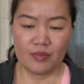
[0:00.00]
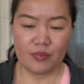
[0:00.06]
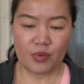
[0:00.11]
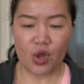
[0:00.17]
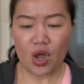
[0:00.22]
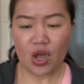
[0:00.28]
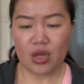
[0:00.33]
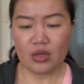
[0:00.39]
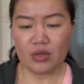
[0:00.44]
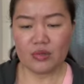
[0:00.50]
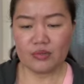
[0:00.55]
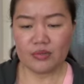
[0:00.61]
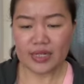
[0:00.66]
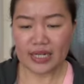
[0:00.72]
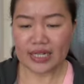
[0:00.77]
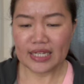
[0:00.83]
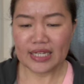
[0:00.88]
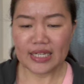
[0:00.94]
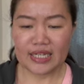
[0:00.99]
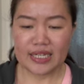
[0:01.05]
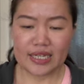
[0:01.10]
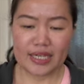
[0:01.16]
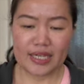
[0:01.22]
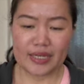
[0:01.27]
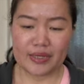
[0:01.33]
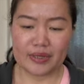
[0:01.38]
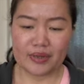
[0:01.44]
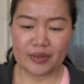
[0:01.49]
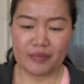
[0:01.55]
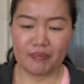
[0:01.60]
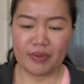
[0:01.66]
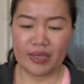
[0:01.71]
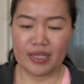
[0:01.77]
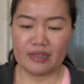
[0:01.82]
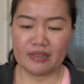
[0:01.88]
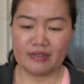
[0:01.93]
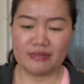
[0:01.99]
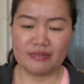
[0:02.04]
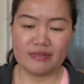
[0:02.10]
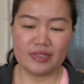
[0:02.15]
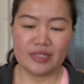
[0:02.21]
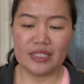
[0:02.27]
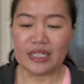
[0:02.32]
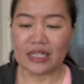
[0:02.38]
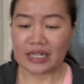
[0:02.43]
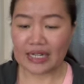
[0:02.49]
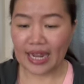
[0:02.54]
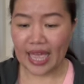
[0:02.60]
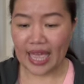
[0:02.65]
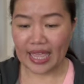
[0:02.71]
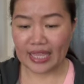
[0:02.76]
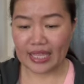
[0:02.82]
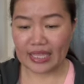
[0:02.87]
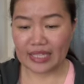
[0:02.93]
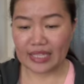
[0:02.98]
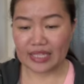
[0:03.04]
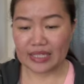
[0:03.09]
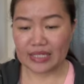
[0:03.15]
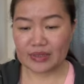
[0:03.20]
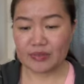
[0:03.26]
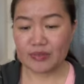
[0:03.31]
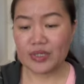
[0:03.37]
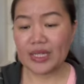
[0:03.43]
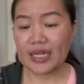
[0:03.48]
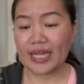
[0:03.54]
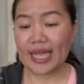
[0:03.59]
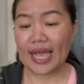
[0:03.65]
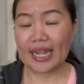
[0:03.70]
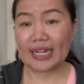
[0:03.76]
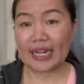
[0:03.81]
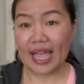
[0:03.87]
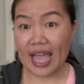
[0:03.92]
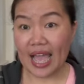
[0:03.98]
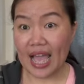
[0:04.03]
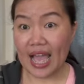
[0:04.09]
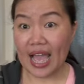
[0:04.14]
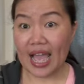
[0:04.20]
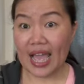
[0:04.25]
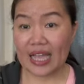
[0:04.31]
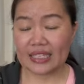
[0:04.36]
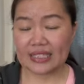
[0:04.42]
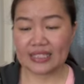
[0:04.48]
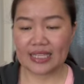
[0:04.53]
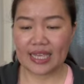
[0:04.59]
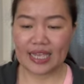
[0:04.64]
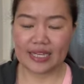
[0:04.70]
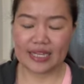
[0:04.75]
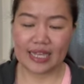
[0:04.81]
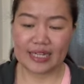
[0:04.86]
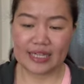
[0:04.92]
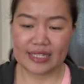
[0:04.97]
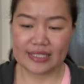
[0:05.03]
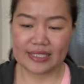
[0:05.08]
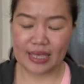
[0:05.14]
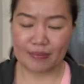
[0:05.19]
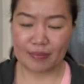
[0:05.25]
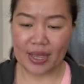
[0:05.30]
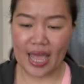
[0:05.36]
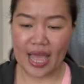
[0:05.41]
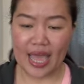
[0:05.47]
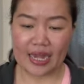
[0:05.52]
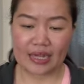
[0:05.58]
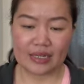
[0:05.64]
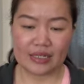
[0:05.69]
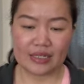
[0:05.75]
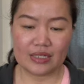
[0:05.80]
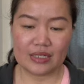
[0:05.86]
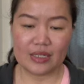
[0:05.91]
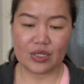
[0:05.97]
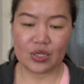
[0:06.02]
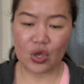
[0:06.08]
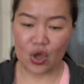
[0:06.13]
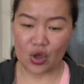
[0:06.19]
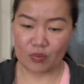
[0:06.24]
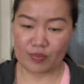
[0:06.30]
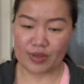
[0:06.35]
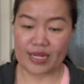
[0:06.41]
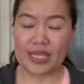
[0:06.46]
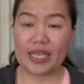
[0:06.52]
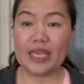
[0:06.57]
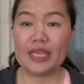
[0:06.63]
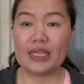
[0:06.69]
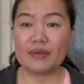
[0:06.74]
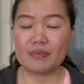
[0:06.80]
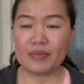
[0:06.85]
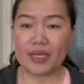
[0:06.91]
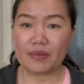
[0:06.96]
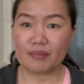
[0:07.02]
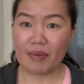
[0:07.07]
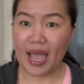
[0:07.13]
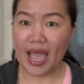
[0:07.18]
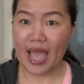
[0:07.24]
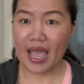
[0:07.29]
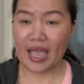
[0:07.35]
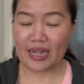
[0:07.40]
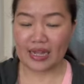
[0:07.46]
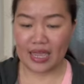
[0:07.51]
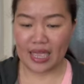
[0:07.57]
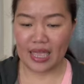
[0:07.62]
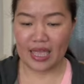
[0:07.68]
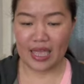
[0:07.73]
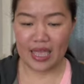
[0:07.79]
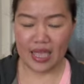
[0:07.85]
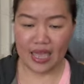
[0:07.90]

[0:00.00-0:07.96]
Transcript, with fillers: เพราะเมืองนี้นะคะเป็นหนึ่งในเมืองการค้าชายแดนที่สำคัญของประเทศเมียนมานะ